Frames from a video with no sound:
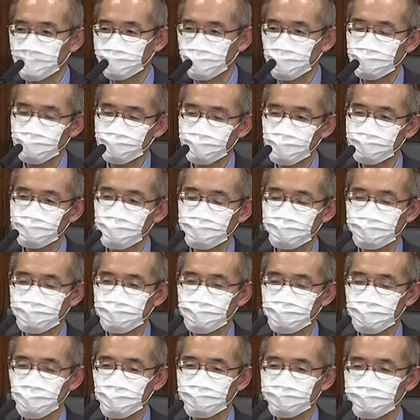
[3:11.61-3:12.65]
まあ、例えばその
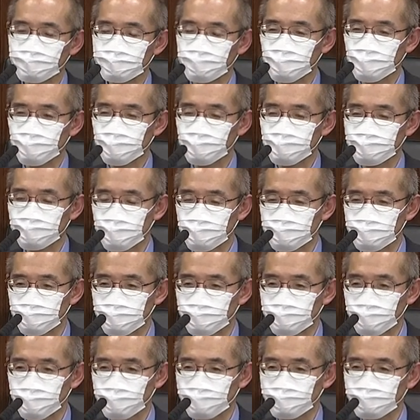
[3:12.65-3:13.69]
政府と
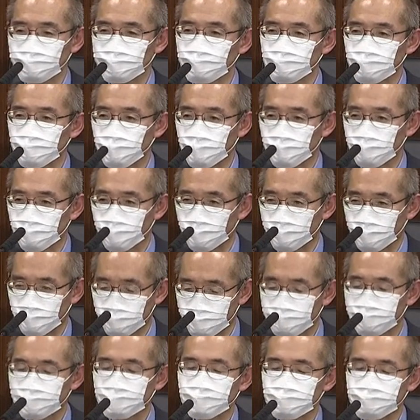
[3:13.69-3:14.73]
インテリジェンスの分離であ
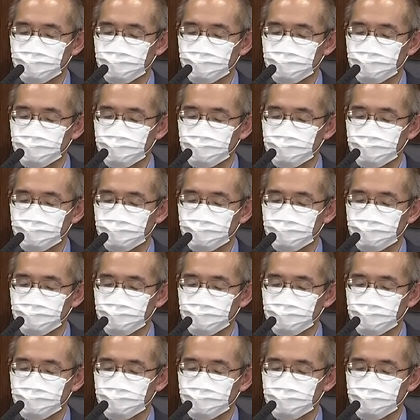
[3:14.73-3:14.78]
あ